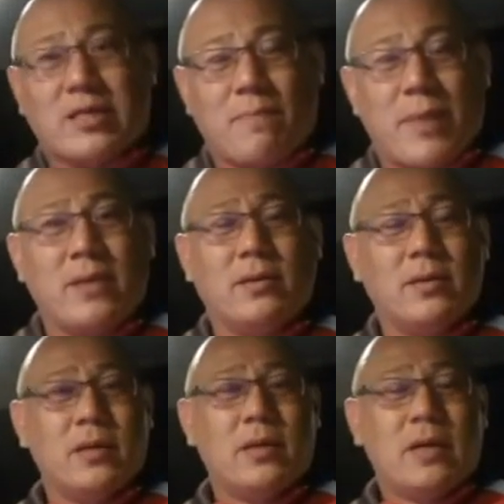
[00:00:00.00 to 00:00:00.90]
จะเป็น
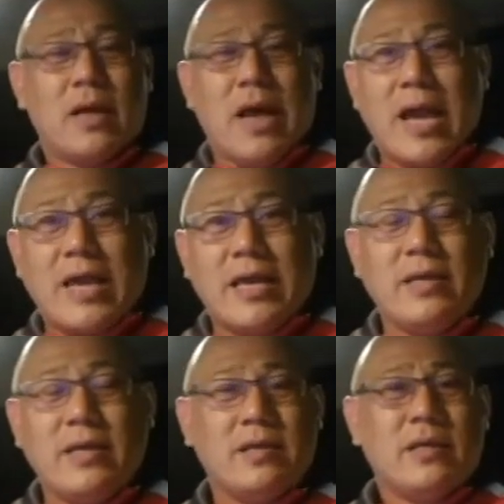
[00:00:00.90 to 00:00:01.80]
ไอ
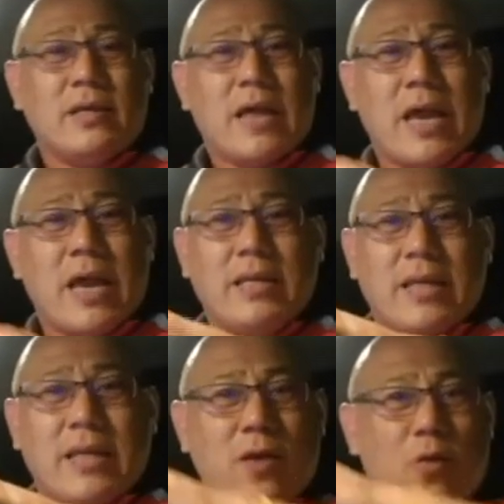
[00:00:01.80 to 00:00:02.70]
ไอ
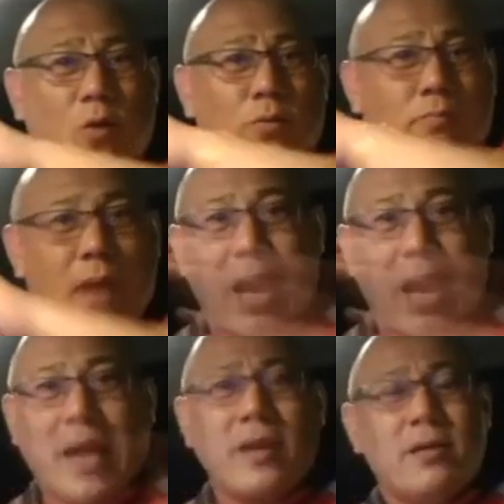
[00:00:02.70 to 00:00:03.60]
นักกฎหมา
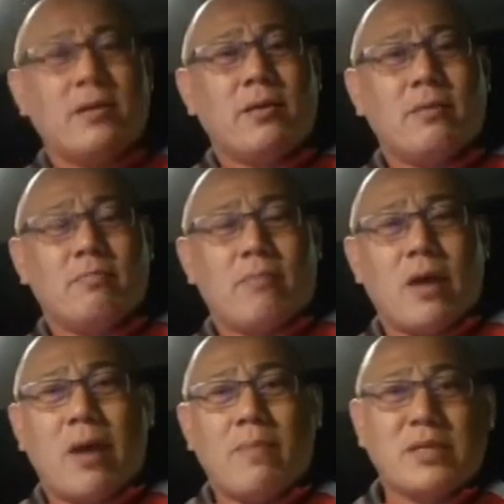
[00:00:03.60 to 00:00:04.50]
ยไม่
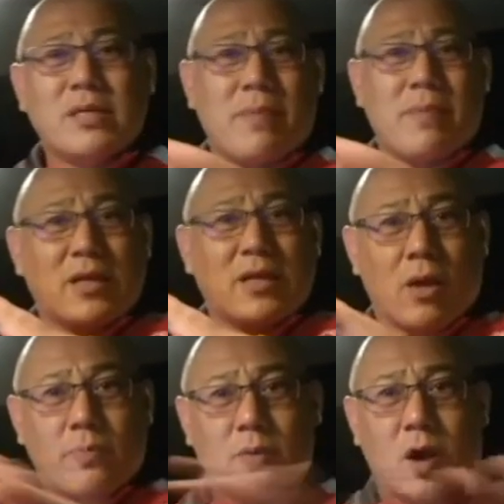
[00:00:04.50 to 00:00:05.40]
ว่ามึงจะมาจากร
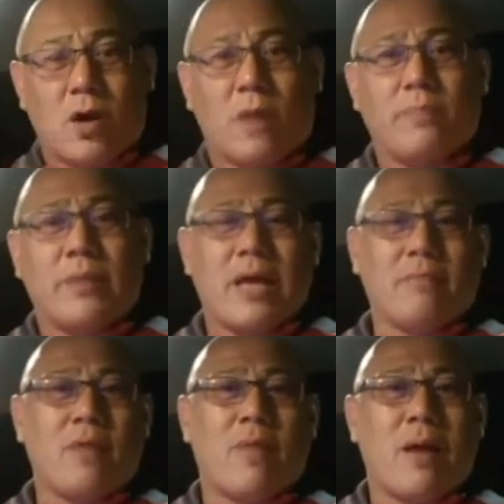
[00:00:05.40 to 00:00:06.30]
อบนอกรอบใน
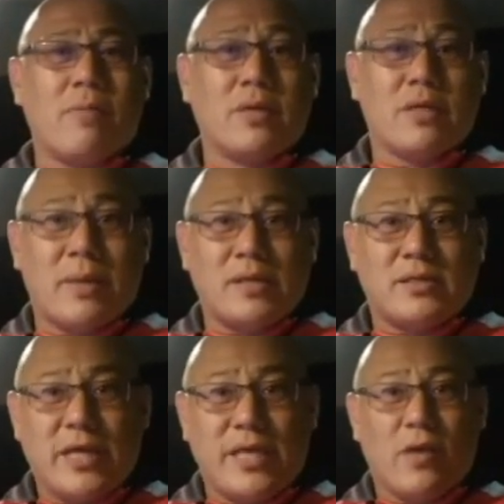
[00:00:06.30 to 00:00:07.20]
ไม่ว่ามึงจะเป็น
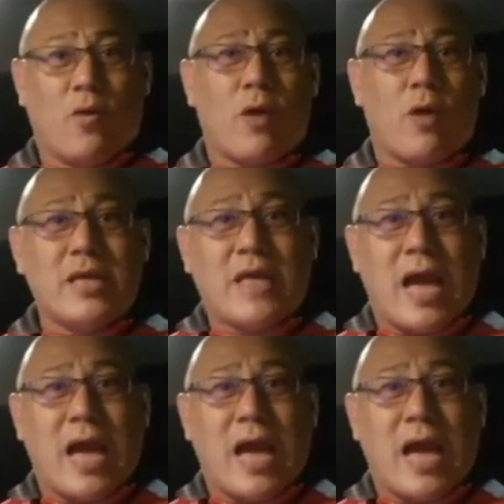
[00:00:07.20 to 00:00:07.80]
ซีโอขยะ